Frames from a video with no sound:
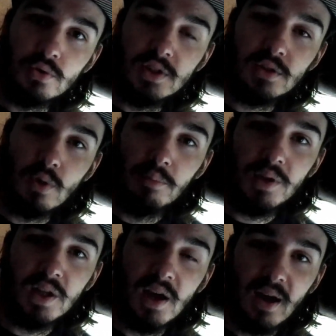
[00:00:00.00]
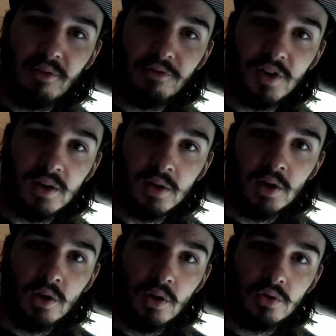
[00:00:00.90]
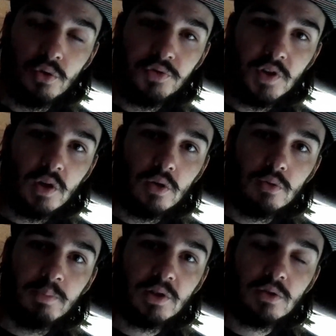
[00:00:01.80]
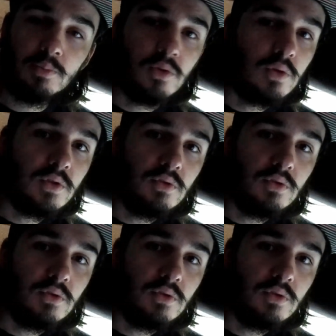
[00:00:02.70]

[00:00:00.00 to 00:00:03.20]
qu'ils ont amené à la fin euh, de faire euh, par exemple euh,